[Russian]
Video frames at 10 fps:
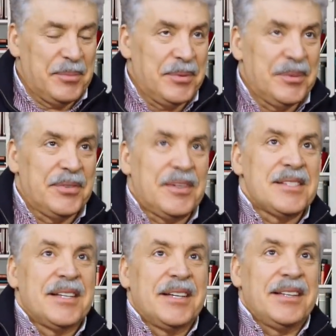Помните
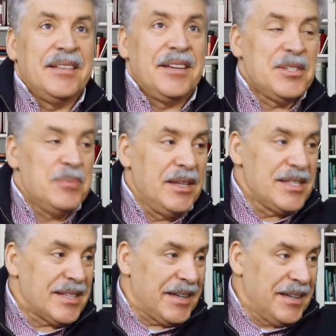фраза такая, товарищ
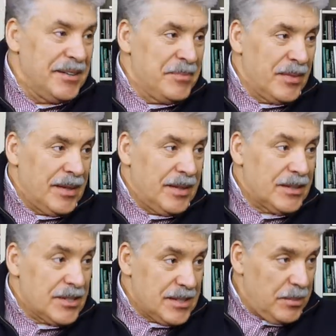министра?
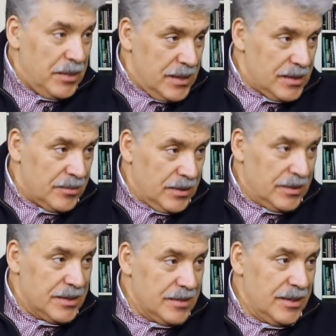Это же замминистра был,
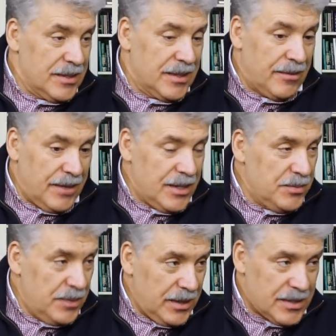назывался товарищ
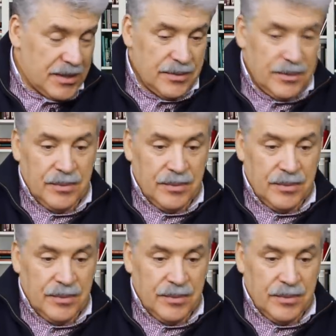министра.